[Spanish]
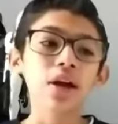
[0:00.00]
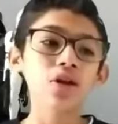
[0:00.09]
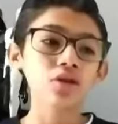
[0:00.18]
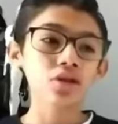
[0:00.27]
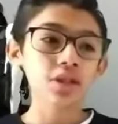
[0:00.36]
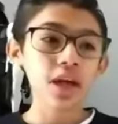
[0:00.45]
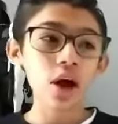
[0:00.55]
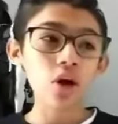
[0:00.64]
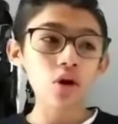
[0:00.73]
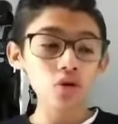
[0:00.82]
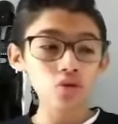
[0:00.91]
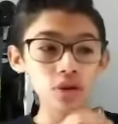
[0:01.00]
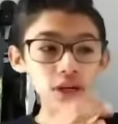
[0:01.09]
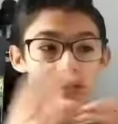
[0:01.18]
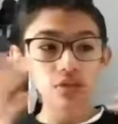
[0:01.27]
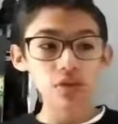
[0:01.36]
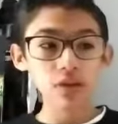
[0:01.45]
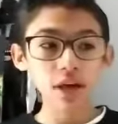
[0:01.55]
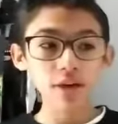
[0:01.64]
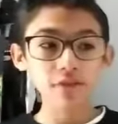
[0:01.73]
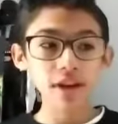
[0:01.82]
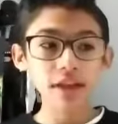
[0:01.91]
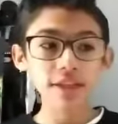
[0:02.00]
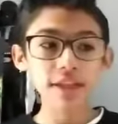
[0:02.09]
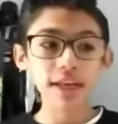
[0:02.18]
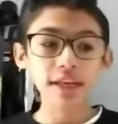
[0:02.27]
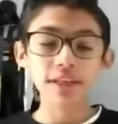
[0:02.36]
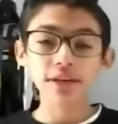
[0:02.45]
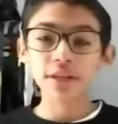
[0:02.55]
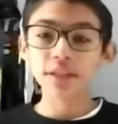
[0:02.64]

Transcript: nos trajo una historia diferente que se